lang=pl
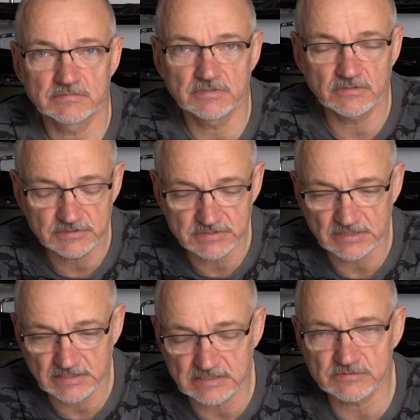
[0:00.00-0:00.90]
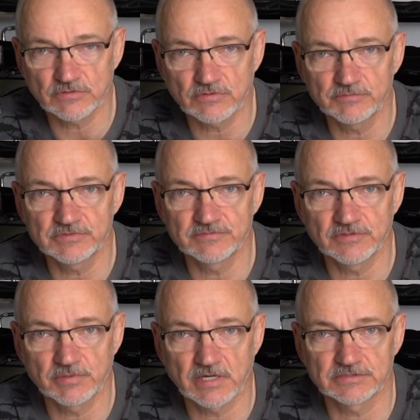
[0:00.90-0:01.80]
I no i trzeba teraz uruchomić
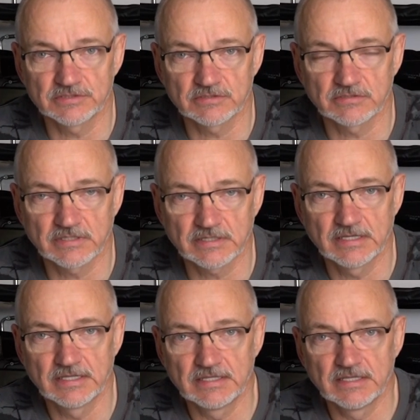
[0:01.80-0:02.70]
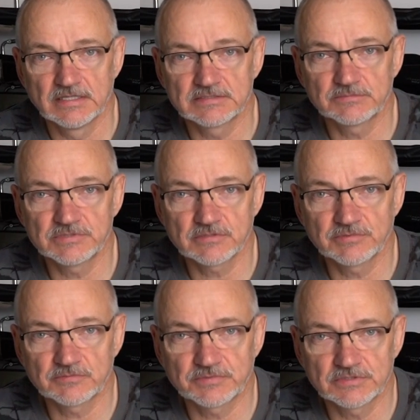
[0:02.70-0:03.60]
wyobraźnię trochę, żeby
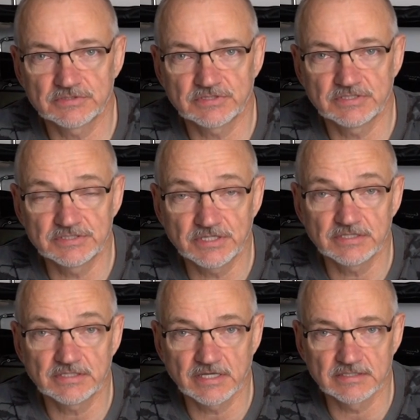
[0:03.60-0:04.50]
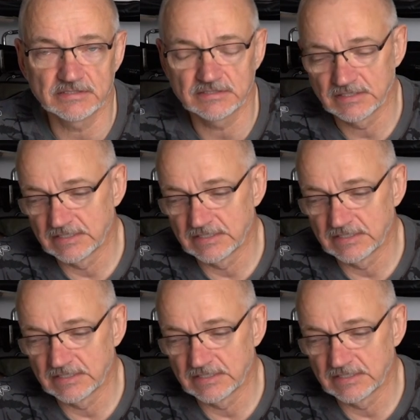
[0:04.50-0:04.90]
sobie odpowiedzieć gdzie i kiedy.